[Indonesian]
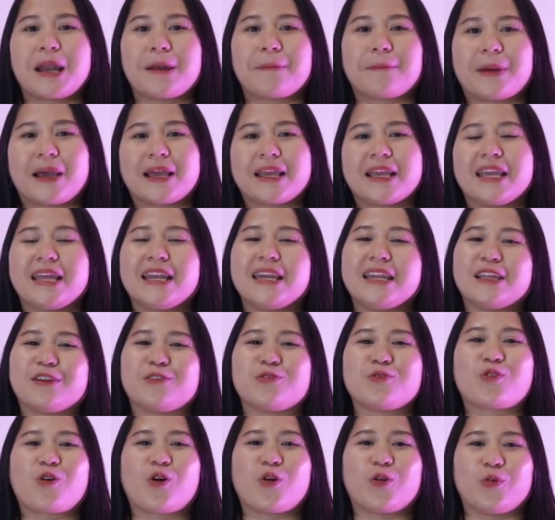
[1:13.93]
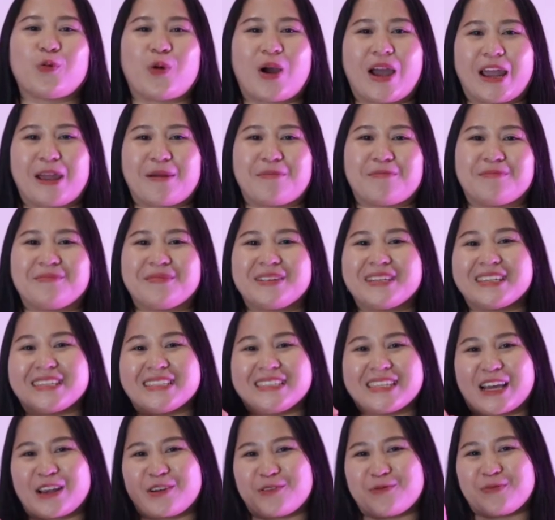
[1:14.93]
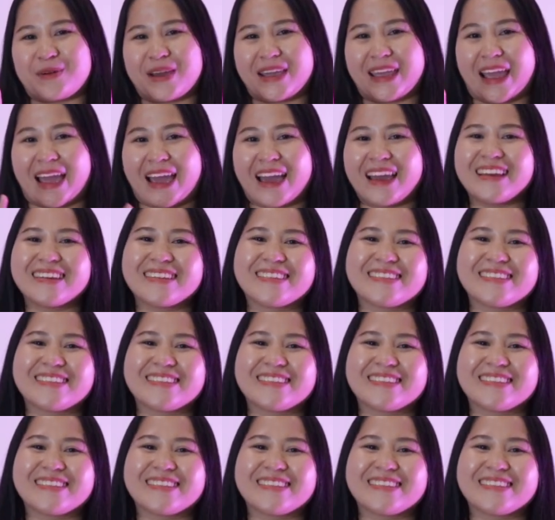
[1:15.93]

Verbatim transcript: pagi di Ruko 2M. Jangan lupa ya.